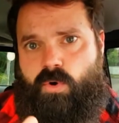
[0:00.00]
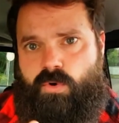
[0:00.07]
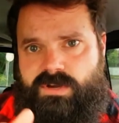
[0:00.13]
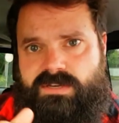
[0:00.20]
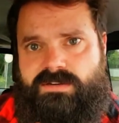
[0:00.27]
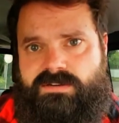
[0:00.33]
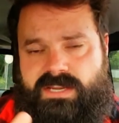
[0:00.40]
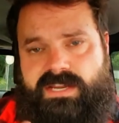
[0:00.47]

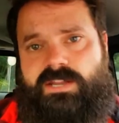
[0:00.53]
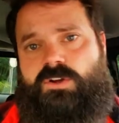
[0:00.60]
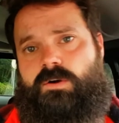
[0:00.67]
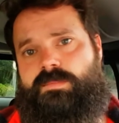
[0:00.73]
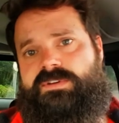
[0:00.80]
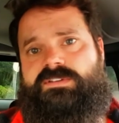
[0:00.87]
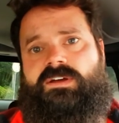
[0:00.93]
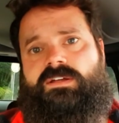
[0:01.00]
unten in die
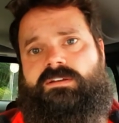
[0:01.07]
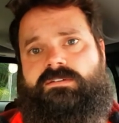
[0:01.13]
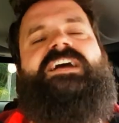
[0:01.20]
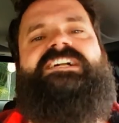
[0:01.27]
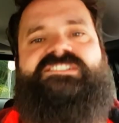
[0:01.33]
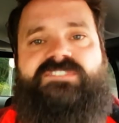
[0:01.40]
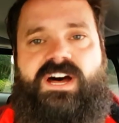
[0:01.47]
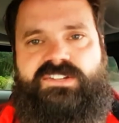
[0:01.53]
Kommentare.
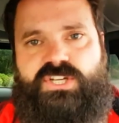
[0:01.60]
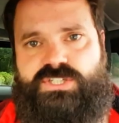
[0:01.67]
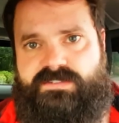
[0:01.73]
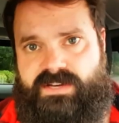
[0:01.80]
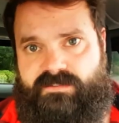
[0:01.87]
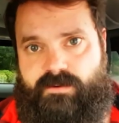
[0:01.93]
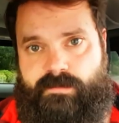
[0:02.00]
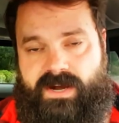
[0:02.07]
Das war's auch schon
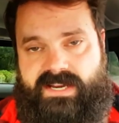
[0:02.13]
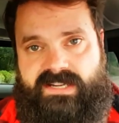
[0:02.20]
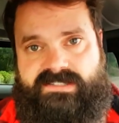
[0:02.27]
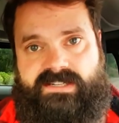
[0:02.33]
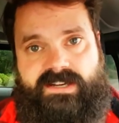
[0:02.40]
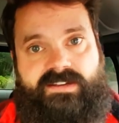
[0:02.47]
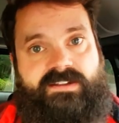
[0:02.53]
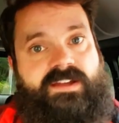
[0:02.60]
wieder von meiner
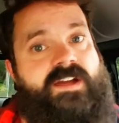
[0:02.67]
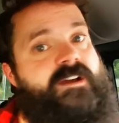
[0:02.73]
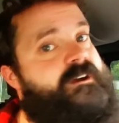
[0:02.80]
Seite.